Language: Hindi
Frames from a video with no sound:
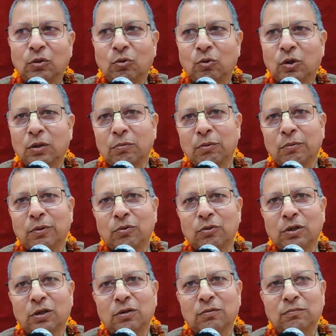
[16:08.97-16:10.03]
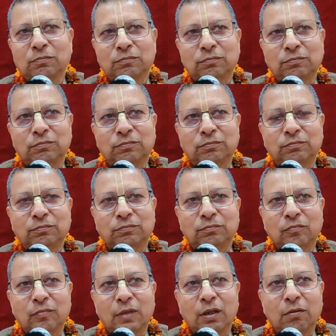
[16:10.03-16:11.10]
दोनों का विवाह हो गया
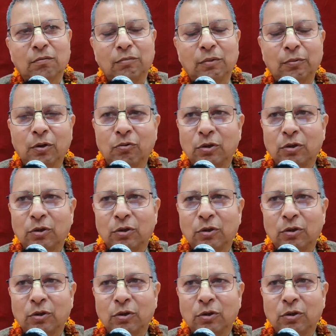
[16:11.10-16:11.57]
विवाह